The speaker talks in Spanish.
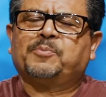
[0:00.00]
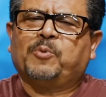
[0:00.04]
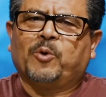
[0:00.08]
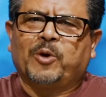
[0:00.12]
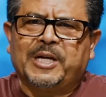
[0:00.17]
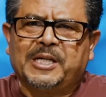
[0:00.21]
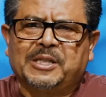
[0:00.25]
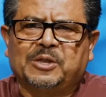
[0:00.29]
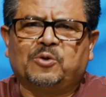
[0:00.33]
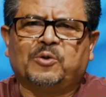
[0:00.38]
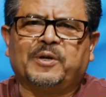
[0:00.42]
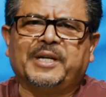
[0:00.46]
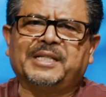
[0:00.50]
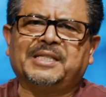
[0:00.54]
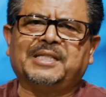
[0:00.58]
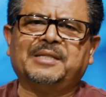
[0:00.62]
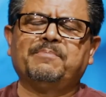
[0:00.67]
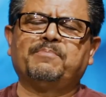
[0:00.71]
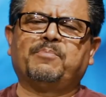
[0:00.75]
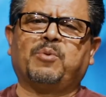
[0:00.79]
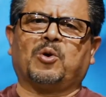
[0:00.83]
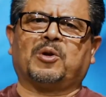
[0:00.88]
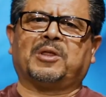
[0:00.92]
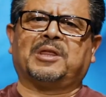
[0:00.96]
es por eso que es
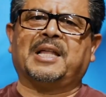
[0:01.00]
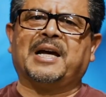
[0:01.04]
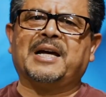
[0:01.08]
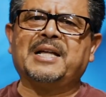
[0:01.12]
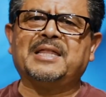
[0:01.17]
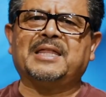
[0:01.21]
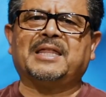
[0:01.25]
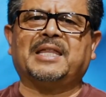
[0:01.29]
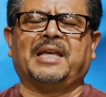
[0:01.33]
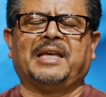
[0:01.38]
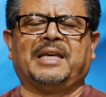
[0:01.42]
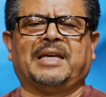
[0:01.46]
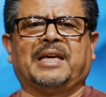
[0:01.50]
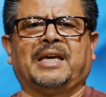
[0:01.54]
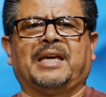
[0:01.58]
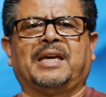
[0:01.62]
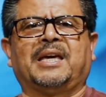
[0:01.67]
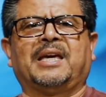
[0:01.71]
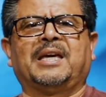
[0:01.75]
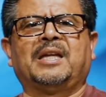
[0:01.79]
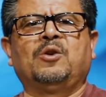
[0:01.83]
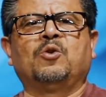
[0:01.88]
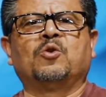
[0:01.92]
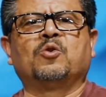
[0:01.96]
importante
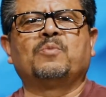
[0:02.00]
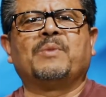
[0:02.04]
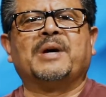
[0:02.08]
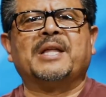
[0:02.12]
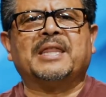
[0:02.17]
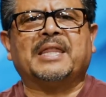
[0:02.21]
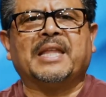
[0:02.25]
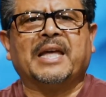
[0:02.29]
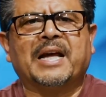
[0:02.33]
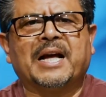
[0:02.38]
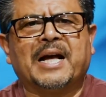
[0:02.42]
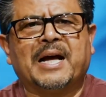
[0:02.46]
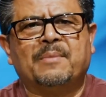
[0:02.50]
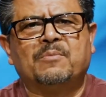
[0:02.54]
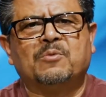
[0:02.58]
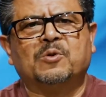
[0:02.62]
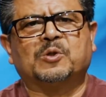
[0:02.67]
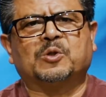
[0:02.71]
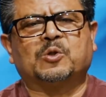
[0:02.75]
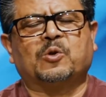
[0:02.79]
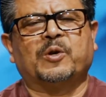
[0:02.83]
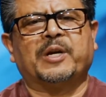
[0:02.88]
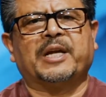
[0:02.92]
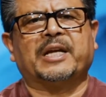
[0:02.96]
que nos
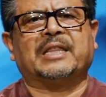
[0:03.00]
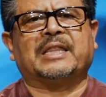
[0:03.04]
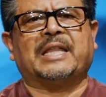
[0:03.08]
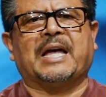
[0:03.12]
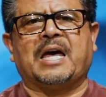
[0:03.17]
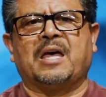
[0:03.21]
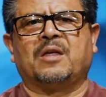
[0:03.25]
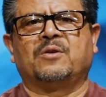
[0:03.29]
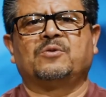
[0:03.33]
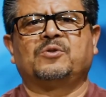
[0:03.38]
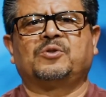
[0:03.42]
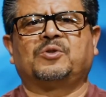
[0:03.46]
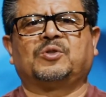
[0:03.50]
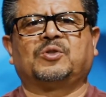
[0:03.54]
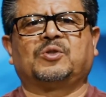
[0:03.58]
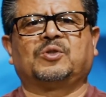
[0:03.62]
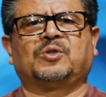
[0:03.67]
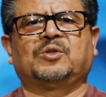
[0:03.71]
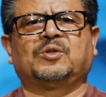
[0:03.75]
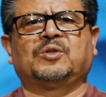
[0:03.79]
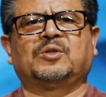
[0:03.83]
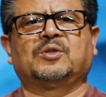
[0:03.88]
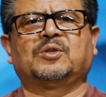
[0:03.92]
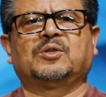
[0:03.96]
mantengamos
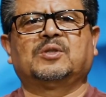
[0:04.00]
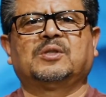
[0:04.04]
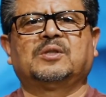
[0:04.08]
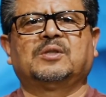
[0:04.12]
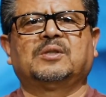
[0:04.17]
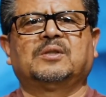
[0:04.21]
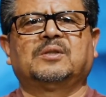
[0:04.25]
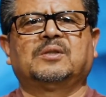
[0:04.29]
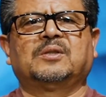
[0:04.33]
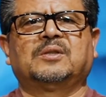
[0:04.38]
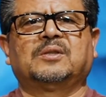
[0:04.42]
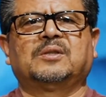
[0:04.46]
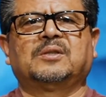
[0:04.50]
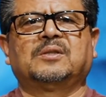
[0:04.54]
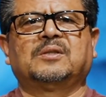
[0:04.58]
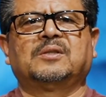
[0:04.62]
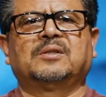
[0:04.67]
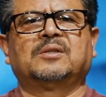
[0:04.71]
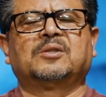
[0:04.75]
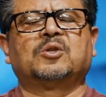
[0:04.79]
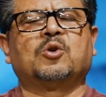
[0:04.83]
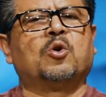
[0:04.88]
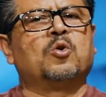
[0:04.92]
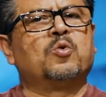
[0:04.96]
conectados
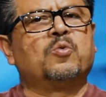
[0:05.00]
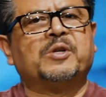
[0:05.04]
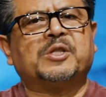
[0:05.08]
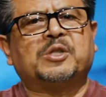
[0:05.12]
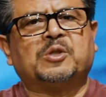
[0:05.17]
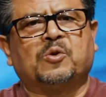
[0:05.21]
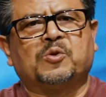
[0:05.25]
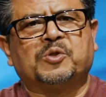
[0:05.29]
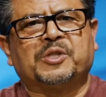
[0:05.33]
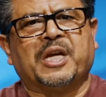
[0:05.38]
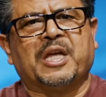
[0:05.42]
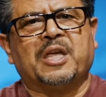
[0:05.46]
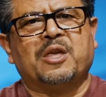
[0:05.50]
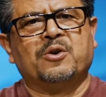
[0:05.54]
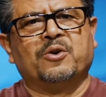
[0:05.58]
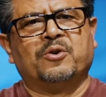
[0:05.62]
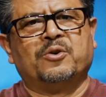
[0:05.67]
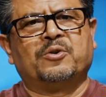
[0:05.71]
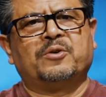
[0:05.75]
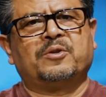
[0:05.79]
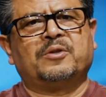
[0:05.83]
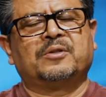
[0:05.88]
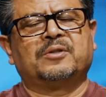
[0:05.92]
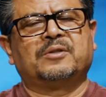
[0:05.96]
con nuestro
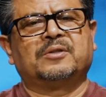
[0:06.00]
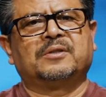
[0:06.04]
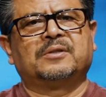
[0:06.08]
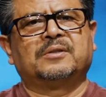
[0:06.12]
Señor,